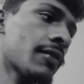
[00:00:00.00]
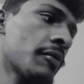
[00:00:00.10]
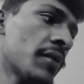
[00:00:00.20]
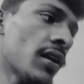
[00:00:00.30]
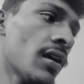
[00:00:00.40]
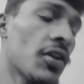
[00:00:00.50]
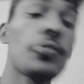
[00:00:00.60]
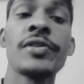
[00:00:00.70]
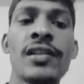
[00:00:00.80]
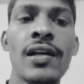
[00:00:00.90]
একটা ব্যাপার
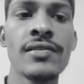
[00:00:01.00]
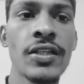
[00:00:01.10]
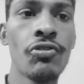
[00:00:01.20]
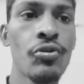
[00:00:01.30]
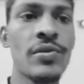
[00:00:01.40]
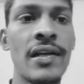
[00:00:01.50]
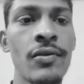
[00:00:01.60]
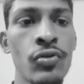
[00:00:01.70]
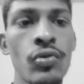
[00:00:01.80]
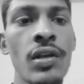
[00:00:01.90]
ইনোভেশন সেই ইউটিউব
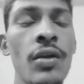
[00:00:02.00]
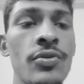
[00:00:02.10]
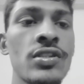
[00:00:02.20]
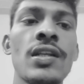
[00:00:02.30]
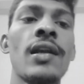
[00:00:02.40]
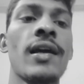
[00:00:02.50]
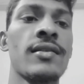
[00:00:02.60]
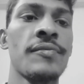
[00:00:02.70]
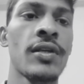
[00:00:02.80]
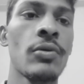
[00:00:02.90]
চ্যানেল নতুন হলে অবশ্যই
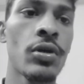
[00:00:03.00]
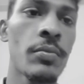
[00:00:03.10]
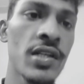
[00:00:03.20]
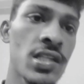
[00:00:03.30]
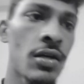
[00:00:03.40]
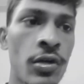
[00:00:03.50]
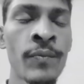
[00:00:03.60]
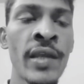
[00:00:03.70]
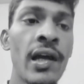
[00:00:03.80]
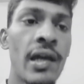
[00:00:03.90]
চ্যানেলটাকে সাবস্ক্রাইব করে পাশে থাকো
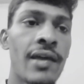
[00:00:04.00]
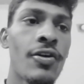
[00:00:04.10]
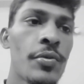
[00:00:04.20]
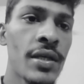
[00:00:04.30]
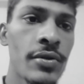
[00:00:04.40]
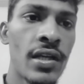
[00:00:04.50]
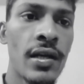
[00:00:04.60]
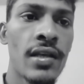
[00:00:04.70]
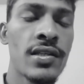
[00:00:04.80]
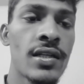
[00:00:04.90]
এরকমই যাবতীয়
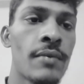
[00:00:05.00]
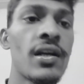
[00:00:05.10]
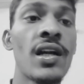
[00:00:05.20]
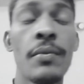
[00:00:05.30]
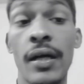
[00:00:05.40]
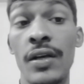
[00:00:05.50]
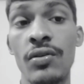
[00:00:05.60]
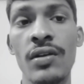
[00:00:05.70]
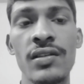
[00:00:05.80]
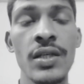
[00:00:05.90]
ইন্টারেস্টিং আপডেট পাওয়ার
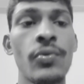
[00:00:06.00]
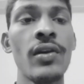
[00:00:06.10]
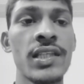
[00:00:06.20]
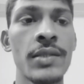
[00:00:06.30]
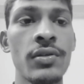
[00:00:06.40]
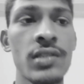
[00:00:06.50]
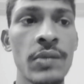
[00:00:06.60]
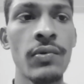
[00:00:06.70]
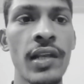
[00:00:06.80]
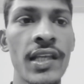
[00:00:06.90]
জন্য ত্রিপুল এস এবং
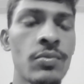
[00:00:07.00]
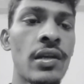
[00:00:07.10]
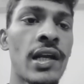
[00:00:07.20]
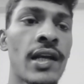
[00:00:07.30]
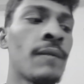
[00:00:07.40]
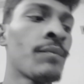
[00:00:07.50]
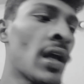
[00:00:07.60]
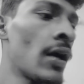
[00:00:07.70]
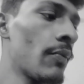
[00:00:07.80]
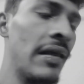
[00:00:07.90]
ত্রিপুল এইচ বলে একটা
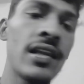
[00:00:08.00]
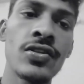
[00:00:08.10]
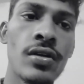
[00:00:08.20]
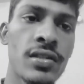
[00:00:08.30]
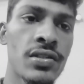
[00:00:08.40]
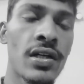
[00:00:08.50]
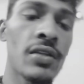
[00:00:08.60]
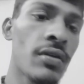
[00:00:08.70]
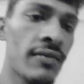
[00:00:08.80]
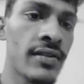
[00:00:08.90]
প্লেলিস্ট রয়েছে
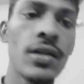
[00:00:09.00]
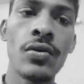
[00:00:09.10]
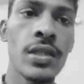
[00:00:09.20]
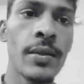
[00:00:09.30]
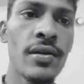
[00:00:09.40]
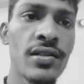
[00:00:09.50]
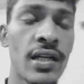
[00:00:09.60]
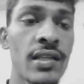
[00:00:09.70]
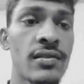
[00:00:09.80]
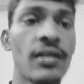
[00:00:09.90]
সেটা তোমরা ভিজিট করতে পারো
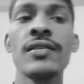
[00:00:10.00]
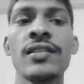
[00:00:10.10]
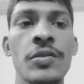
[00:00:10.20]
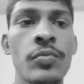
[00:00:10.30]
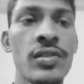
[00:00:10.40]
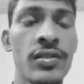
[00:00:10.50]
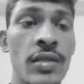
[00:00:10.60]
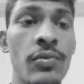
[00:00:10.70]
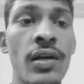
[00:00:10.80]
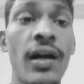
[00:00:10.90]
সেখানে সানডে সাসপেন্স
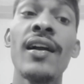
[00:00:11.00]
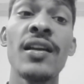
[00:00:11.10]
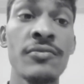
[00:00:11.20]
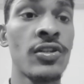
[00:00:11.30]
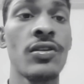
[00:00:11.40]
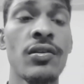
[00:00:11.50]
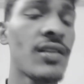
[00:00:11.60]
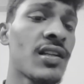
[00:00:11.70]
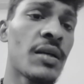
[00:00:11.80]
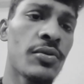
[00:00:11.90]
এবং হার হিম হরর
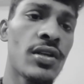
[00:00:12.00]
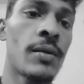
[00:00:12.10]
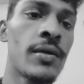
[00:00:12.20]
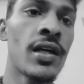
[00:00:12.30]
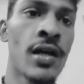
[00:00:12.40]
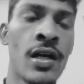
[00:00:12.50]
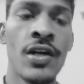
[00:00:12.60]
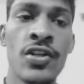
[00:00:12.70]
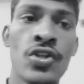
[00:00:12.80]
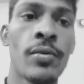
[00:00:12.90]
তার যাবতীয় আপডেট
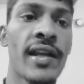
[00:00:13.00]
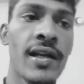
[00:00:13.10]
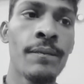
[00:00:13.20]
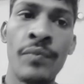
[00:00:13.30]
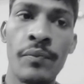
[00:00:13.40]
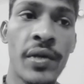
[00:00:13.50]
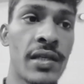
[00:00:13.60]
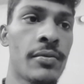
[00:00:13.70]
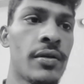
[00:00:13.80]
সবার আগে পেয়ে